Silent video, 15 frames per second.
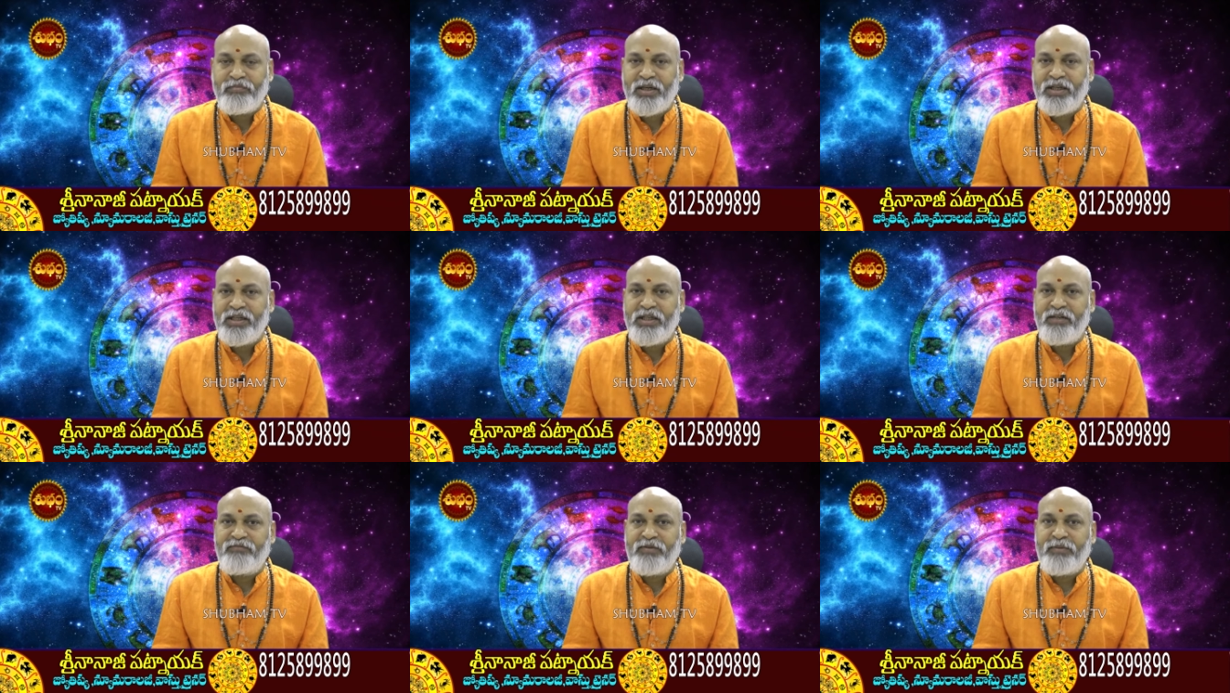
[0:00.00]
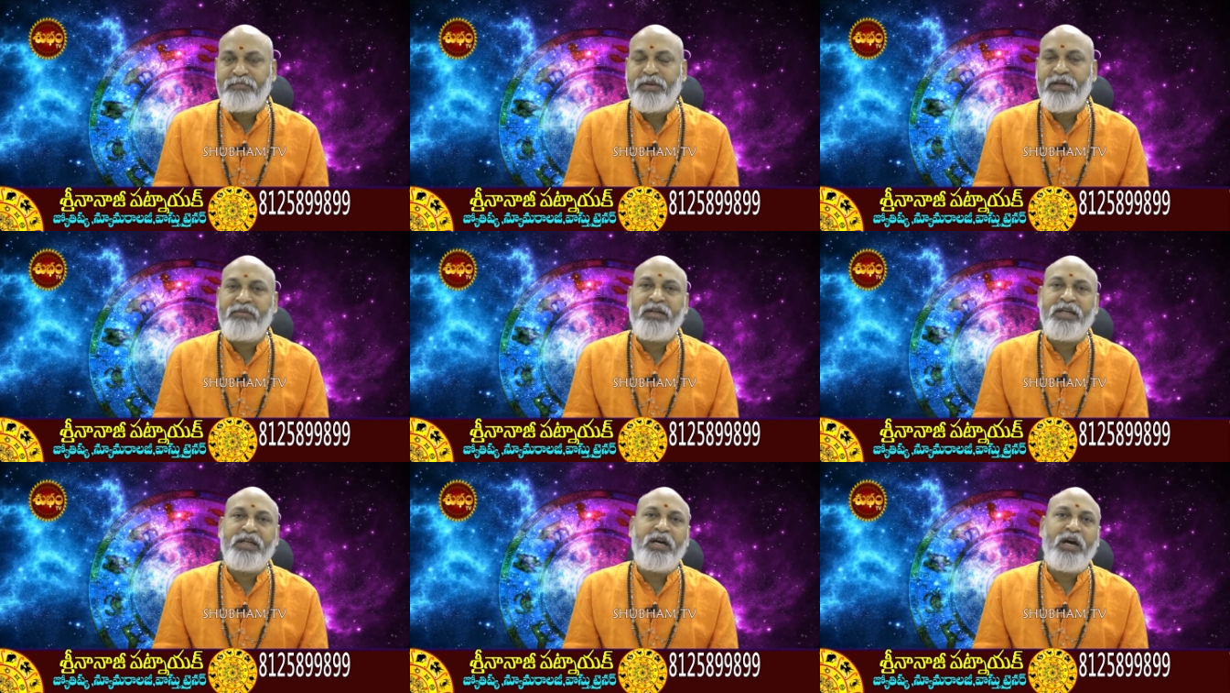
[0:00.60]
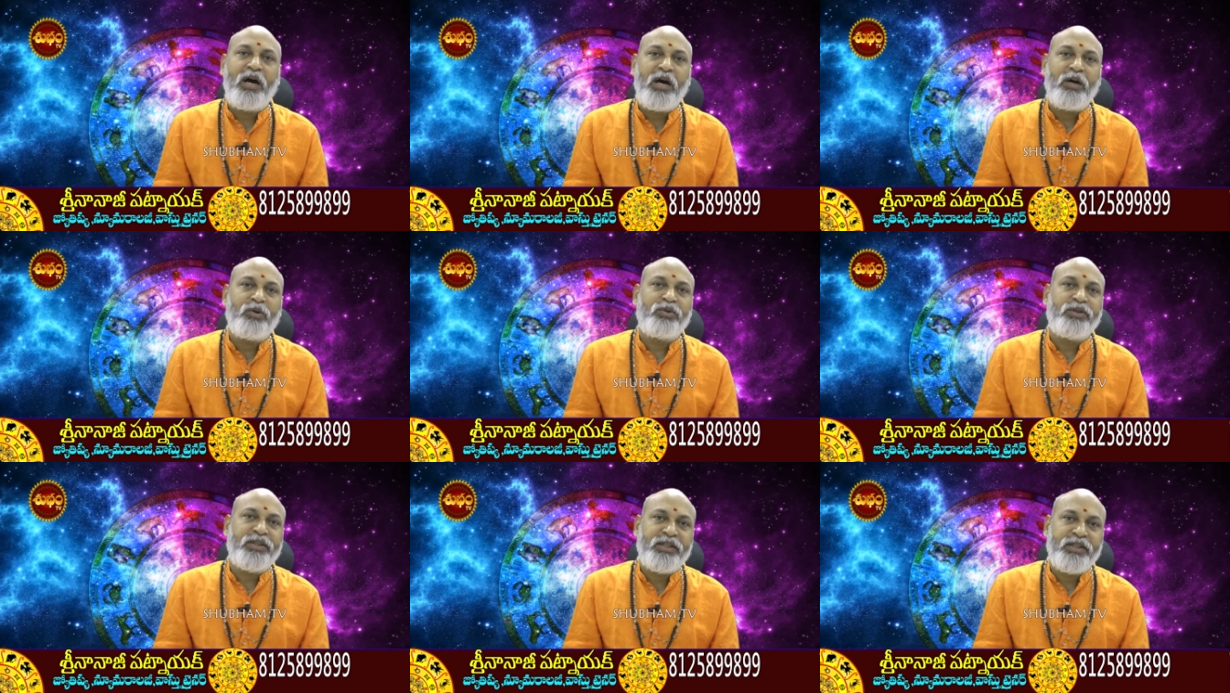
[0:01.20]
మనకి ఫిబ్రవరి
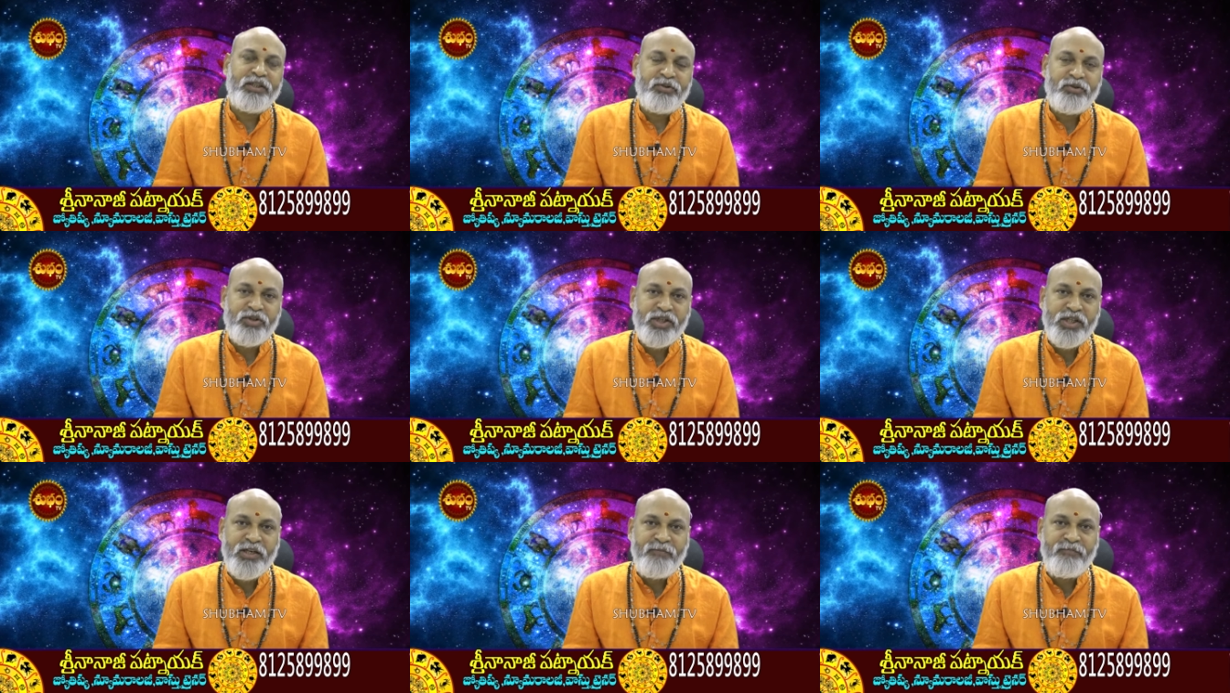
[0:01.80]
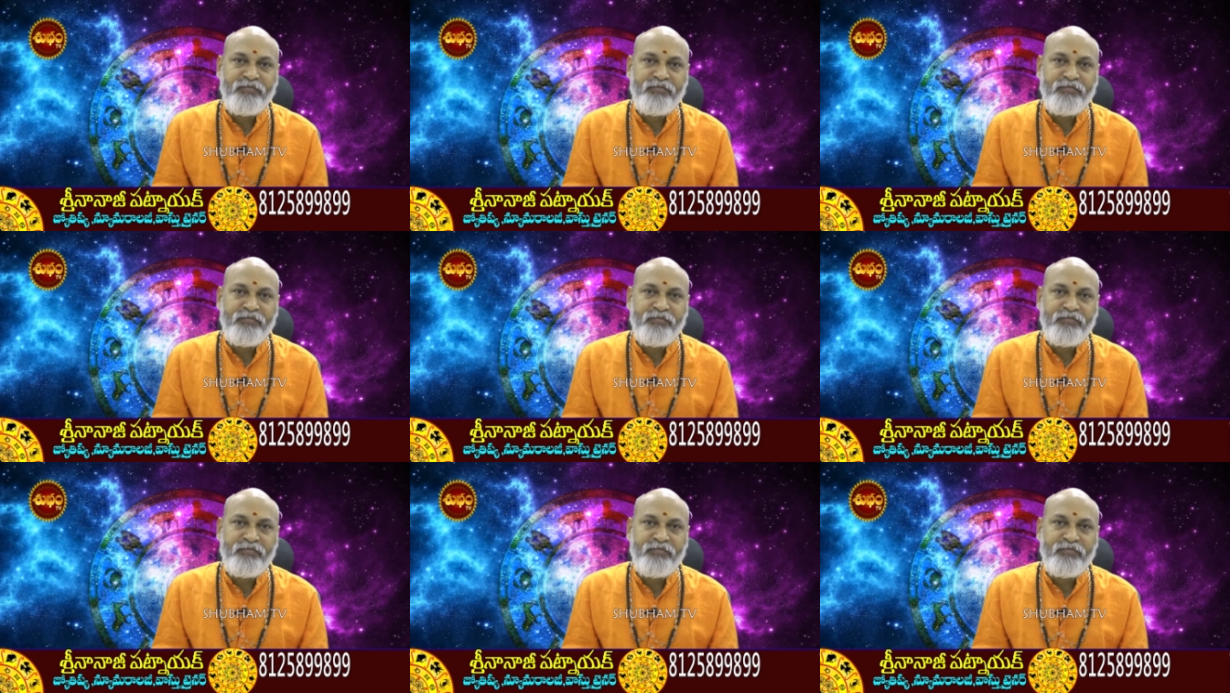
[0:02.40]
ఆరో తేదీ నుంచి